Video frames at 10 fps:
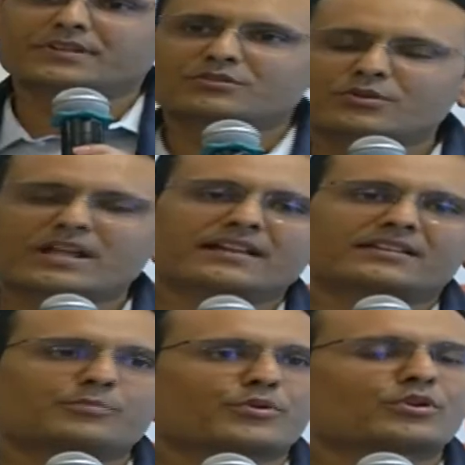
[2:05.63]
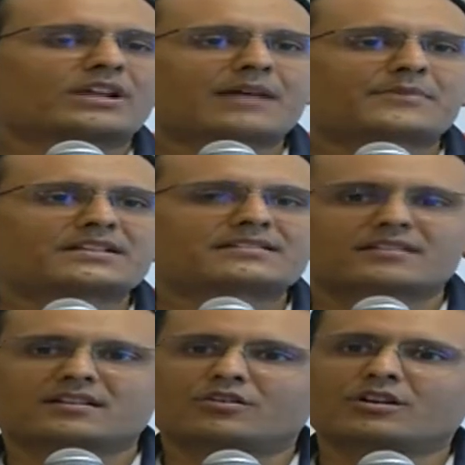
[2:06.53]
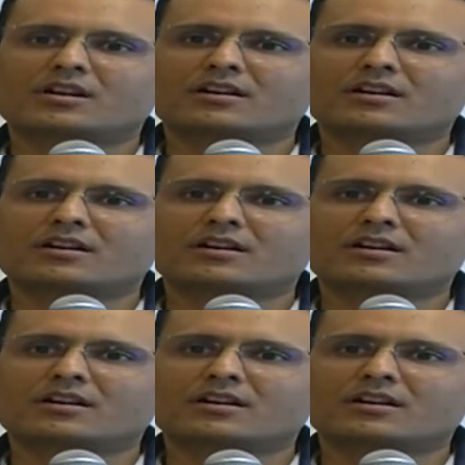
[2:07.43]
టుడే ద ప్రోగ్రామ్ ఈజ్ ఒక